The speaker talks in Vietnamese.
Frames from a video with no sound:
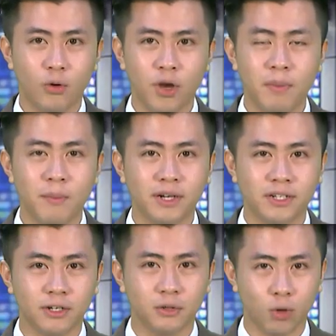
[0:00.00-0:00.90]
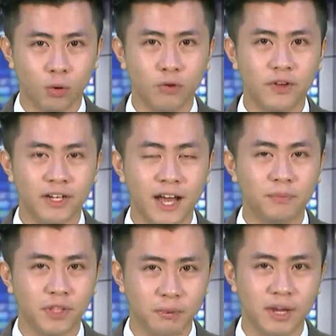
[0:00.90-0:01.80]
Ủy ban Mặt trận Tổ quốc Việt Nam
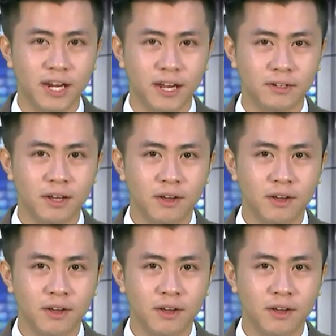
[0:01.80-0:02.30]
tỉnh Bình Định